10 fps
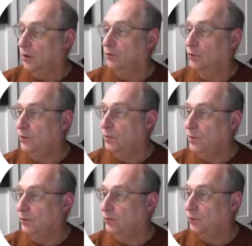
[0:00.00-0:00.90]
Ça, on
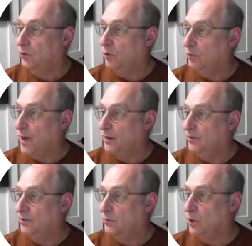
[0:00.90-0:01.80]
appelle ça le
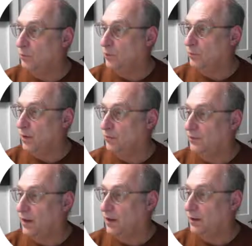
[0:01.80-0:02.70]
maximum de
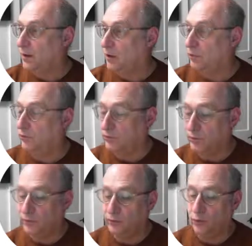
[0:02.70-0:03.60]
matière. Alors, si
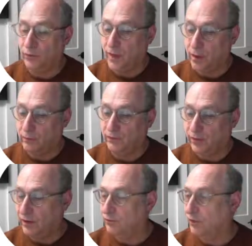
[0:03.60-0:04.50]
jamais c'est un arbre, c'est
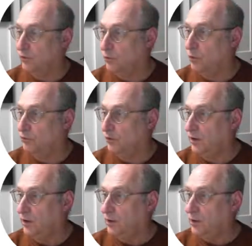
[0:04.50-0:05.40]
l'inverse qu'on ferait.